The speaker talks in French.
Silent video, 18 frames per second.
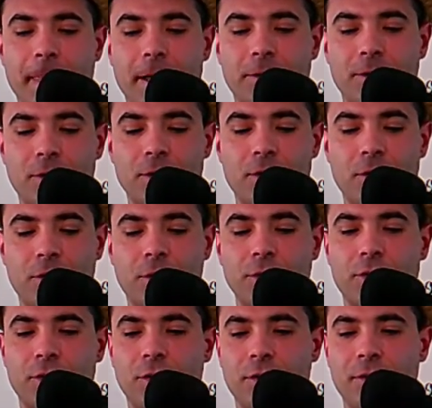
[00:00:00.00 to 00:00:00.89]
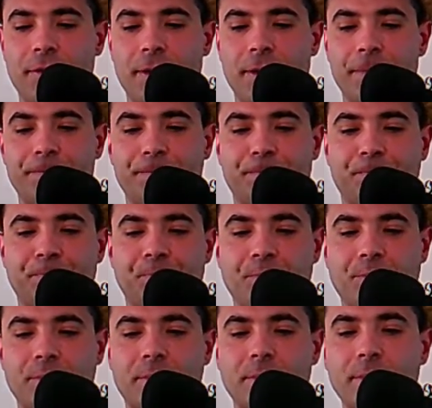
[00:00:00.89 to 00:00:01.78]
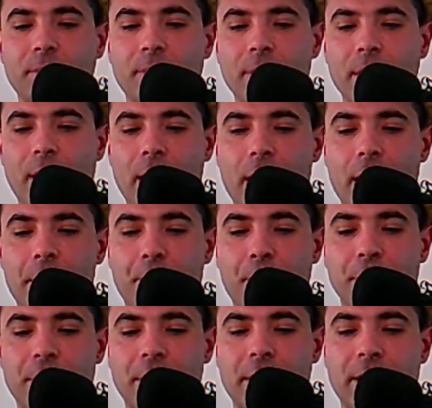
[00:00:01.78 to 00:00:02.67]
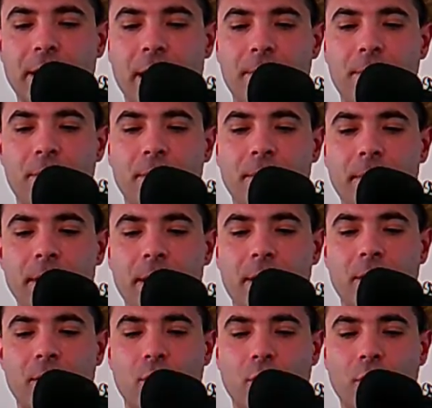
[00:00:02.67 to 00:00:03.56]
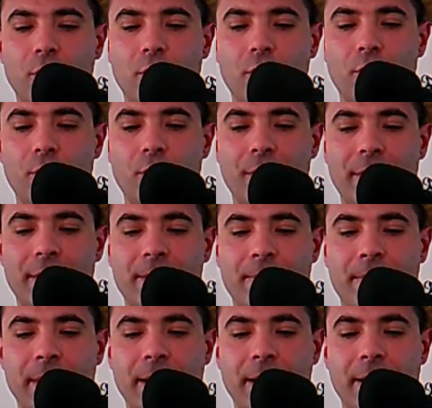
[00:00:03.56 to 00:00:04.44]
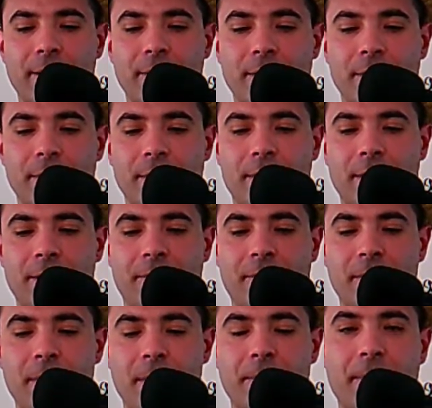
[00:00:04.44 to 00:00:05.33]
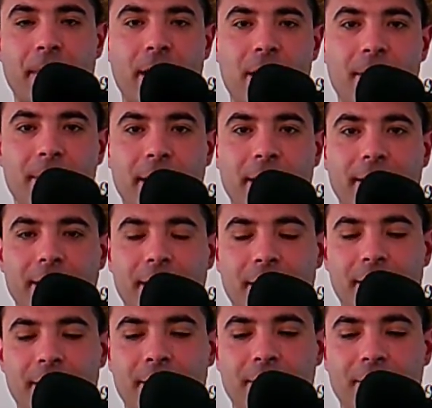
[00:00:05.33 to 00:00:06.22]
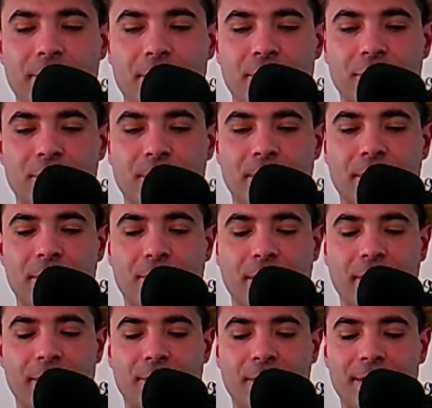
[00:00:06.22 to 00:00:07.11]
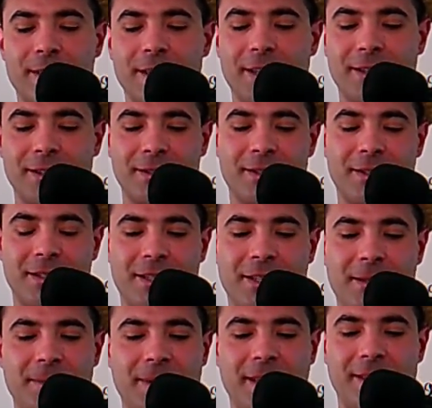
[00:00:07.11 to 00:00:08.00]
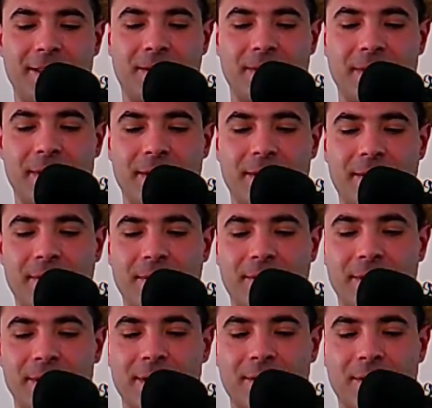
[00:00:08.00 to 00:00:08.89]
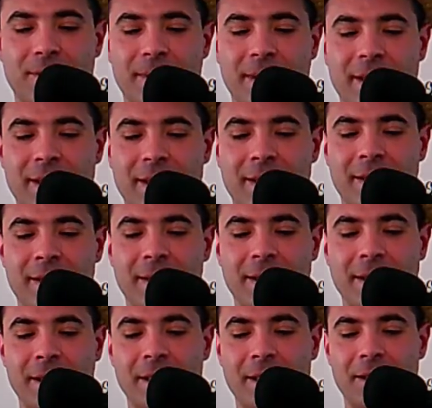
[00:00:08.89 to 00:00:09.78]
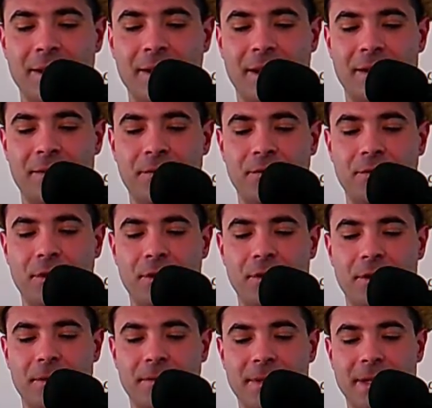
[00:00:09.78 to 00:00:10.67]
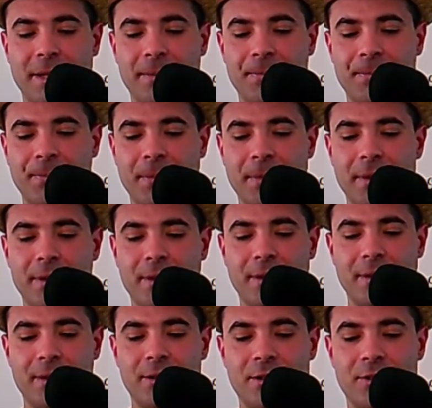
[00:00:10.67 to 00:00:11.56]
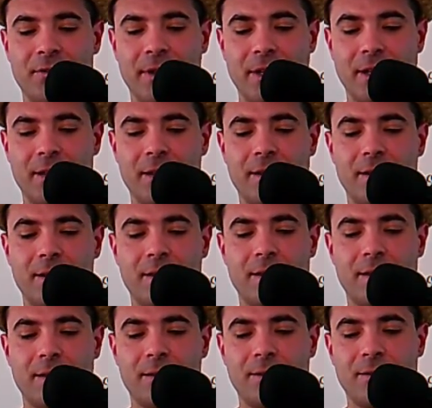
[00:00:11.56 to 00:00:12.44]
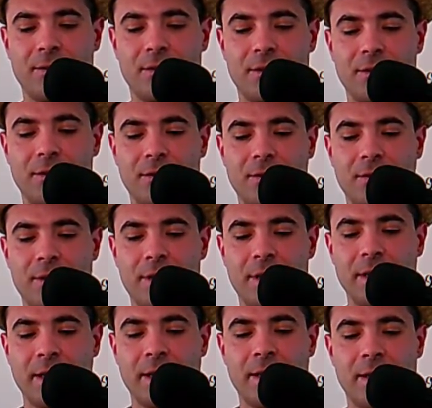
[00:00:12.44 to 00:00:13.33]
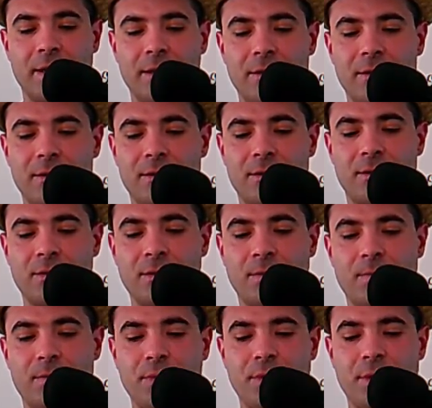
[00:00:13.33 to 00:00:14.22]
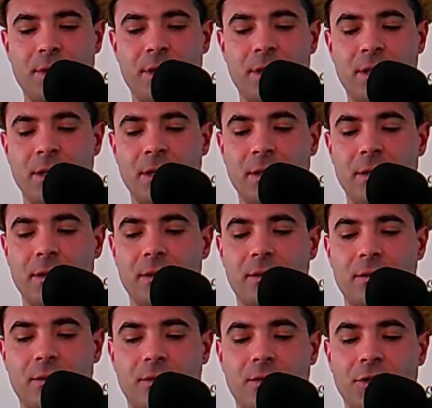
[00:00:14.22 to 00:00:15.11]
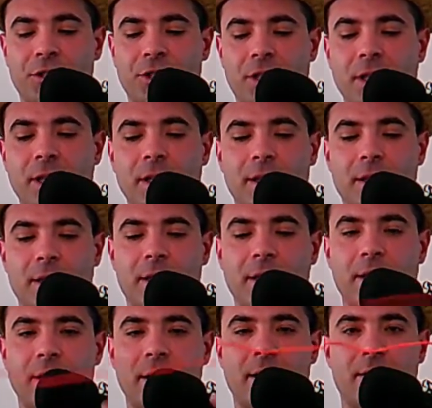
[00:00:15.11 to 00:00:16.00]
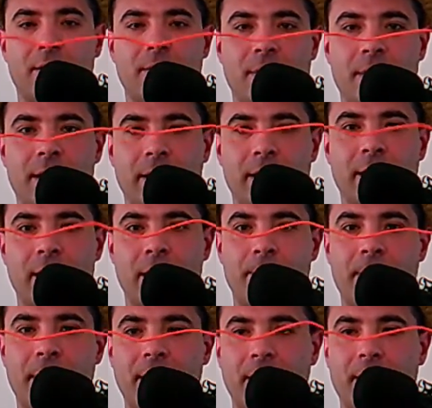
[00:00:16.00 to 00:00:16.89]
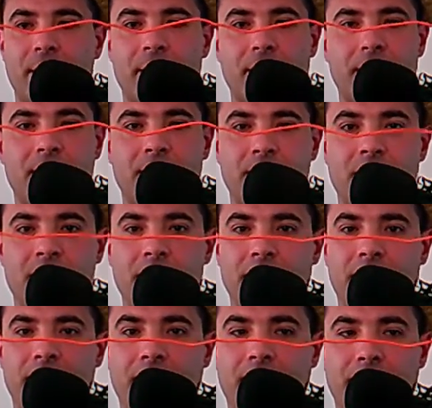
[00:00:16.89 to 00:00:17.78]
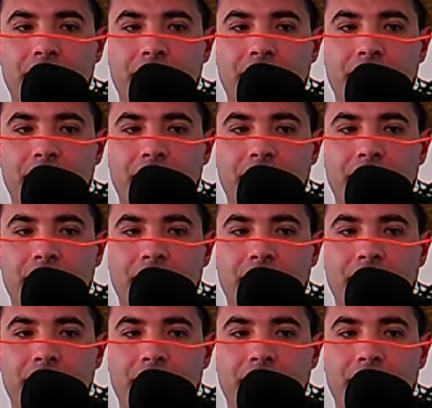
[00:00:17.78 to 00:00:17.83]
Donc on retrouve un petit câble micro USB euh, qui fait même pas un mètre. Hein. Franchement, il doit y avoir 50 cm. On va, voir combien il y a à vue d'œil comme ça. Je vais donc retirer ce petit crocheté qui a, voilà, il y a à peine 30 cm.